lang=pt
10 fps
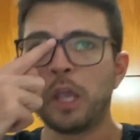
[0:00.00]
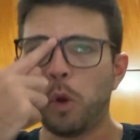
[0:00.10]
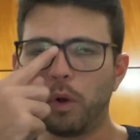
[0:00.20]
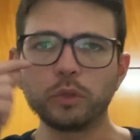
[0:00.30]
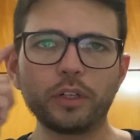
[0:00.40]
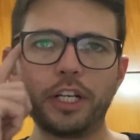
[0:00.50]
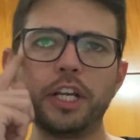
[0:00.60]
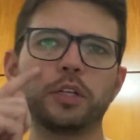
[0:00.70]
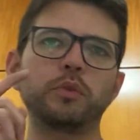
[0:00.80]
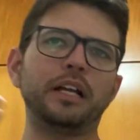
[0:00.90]
Quando
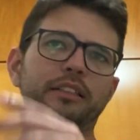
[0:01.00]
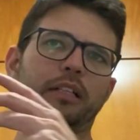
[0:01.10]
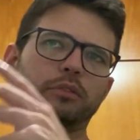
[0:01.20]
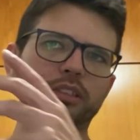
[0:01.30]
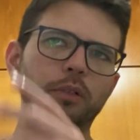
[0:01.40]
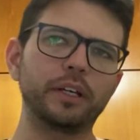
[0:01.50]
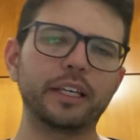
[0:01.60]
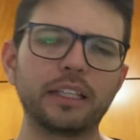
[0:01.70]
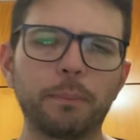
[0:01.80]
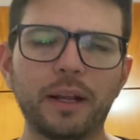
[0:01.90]
Cristo, e a tradução
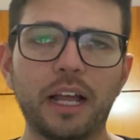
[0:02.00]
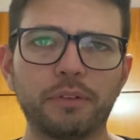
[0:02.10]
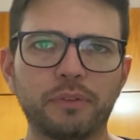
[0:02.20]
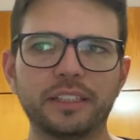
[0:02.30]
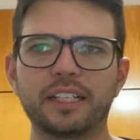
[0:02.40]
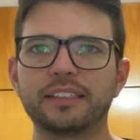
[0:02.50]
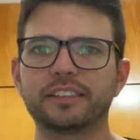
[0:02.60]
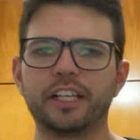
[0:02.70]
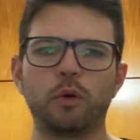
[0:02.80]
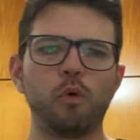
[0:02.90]
aqui da palavra vai
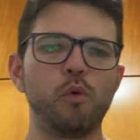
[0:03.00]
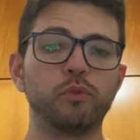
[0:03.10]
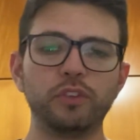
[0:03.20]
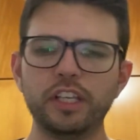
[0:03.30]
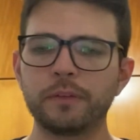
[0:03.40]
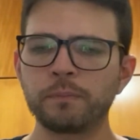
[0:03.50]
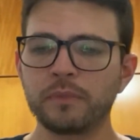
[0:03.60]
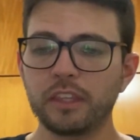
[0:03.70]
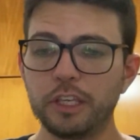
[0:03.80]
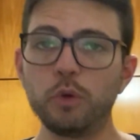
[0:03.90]
trazer o ouvir
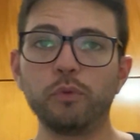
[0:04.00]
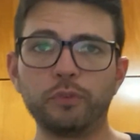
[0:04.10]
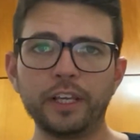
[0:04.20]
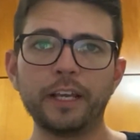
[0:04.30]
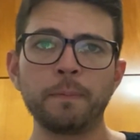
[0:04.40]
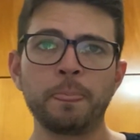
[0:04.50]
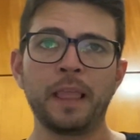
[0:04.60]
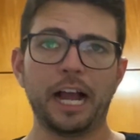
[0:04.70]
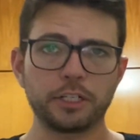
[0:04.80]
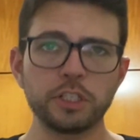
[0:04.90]
e o ver,
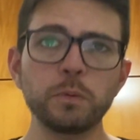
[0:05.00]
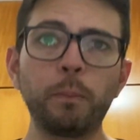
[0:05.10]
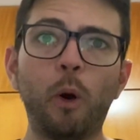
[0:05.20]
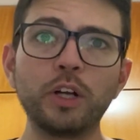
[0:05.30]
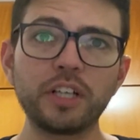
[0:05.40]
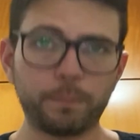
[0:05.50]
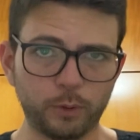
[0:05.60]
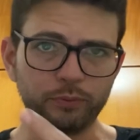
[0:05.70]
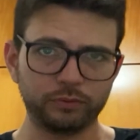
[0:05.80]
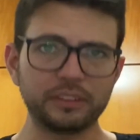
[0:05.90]
a gente pode
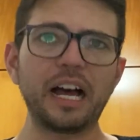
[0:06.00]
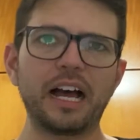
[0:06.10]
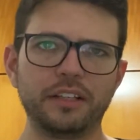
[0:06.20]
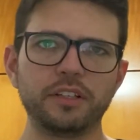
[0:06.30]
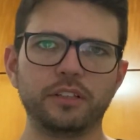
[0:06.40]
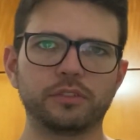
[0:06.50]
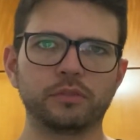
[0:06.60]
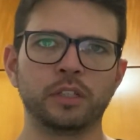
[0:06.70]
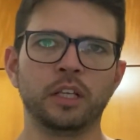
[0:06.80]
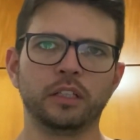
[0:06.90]
aprofundar nisso.